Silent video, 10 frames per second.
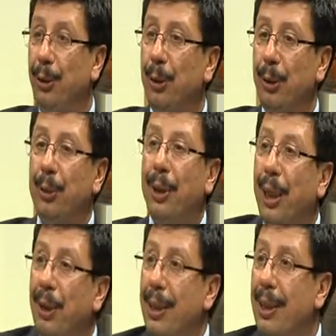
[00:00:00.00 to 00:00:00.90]
Çünkü bunu
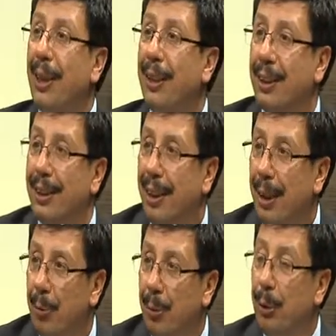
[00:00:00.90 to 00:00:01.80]
elemesi artık
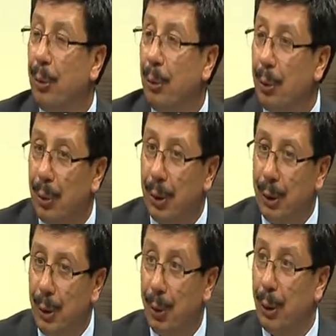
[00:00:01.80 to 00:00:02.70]
bir
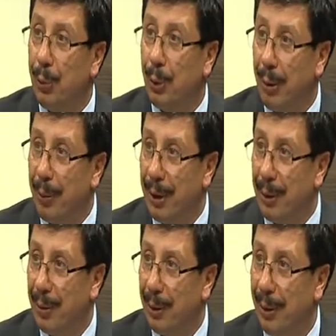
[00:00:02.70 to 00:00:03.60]
çokça büyük emek
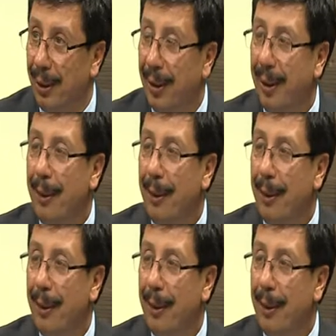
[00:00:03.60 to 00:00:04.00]
istiyor. Evet.